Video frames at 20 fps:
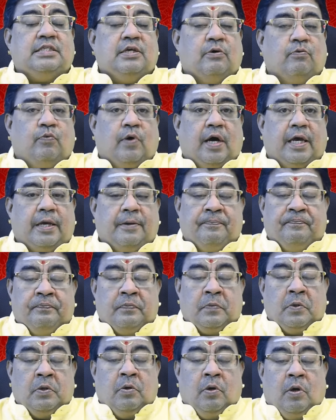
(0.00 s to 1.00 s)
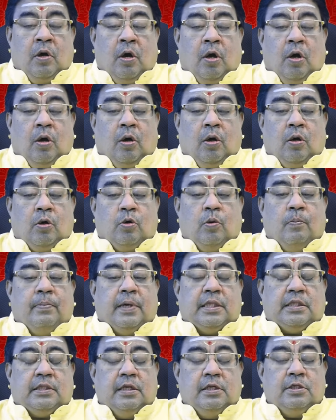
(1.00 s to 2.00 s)
செவ்வாய்
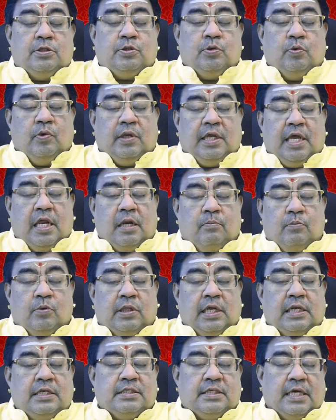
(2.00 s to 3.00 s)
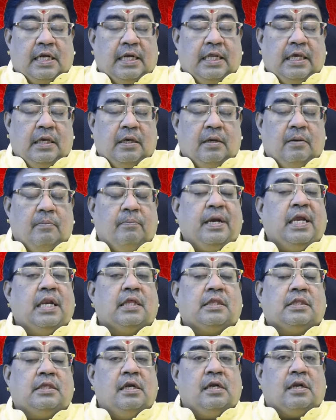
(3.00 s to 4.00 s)
கும்பத்தில் சூரியன் புதன் சனி
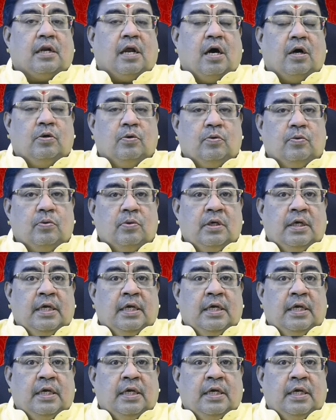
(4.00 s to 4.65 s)
மீனத்தில் ராகு